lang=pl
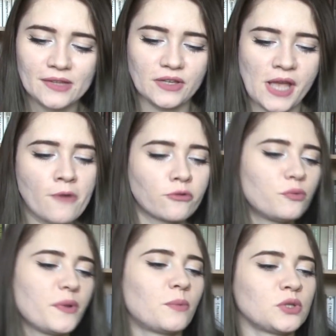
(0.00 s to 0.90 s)
To ja ją
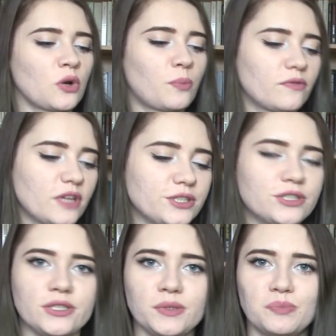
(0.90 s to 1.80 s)
kupię, bo do
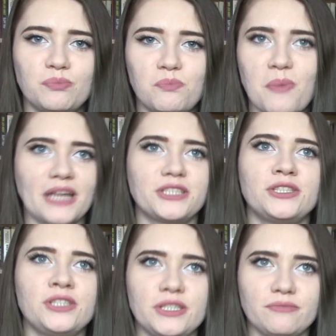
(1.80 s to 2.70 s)
opowieści,
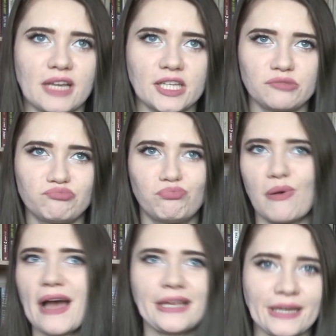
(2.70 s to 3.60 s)
baśni, jakichś
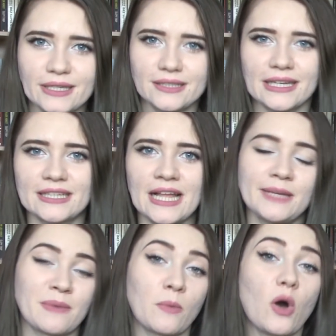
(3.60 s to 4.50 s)
bajek i tak
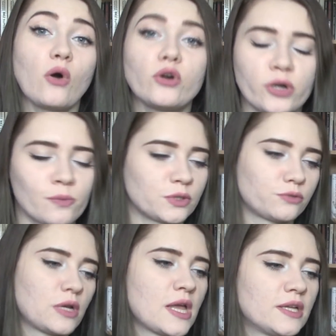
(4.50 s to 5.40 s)
dalej mam
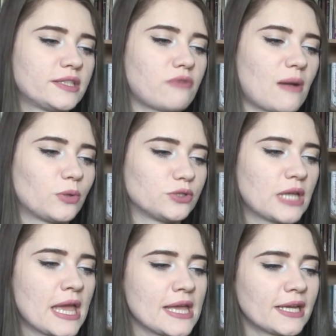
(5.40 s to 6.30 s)
ogromną słabość.